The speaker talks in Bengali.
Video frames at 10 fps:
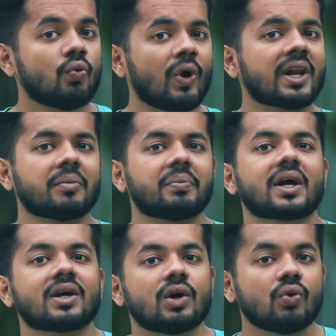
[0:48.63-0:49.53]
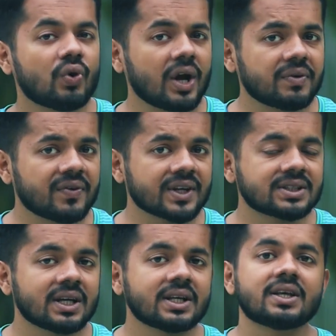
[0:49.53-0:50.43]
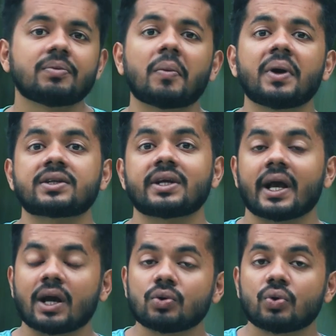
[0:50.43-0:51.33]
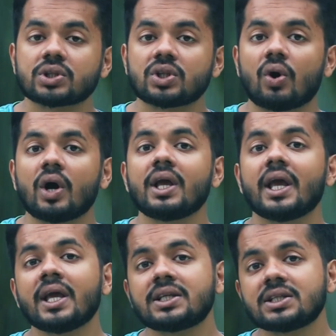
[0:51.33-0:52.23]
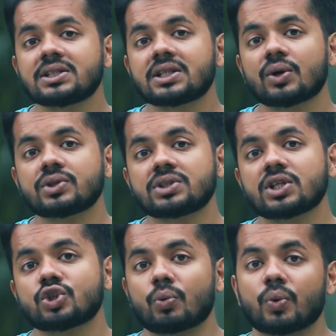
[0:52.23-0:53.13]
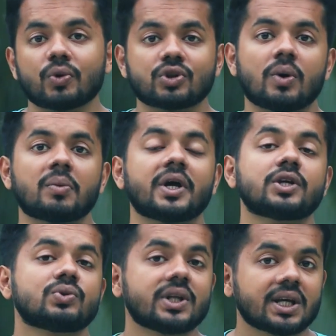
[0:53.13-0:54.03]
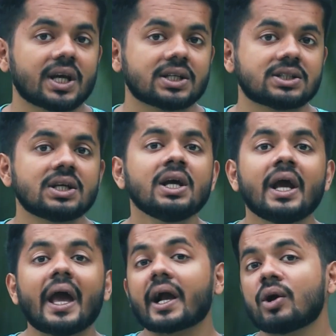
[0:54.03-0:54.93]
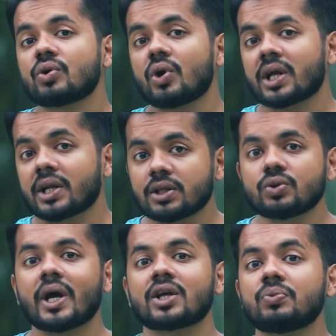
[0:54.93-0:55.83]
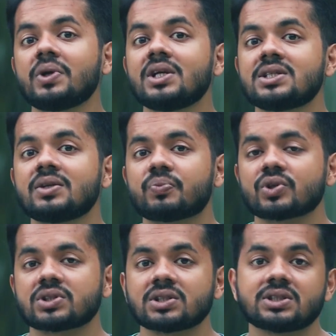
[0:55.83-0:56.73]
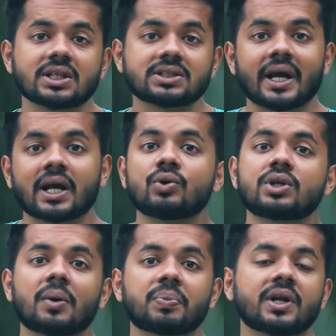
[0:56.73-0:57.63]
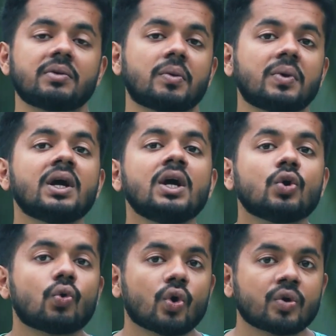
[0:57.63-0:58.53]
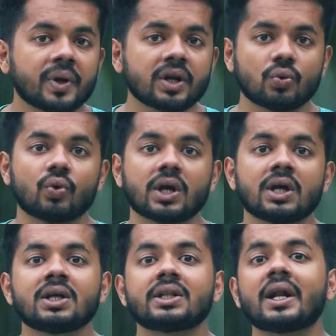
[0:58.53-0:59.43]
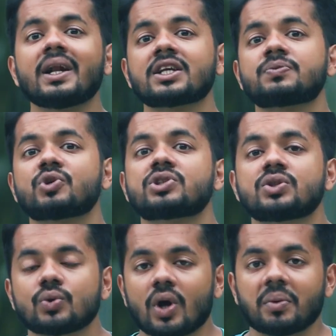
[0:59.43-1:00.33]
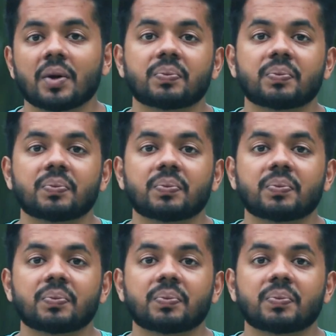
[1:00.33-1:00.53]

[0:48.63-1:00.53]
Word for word: ওয়েলকাম ব্যাক ওয়েব এফেক্সে কীভাবে একটা অ্যাকাউন্ট করতে হয় এই জিনিসটা হচ্ছে সর্বপ্রথম আমরা একটু দেখে আসি অ্যাকাউন্ট করাটা কিন্তু একদমই ইজি প্রসেস জাস্ট অ্যাকাউন্টটা আপনারা এইভাবে করবেন করে দেন নেক্সট প্রসেসগুলো আমি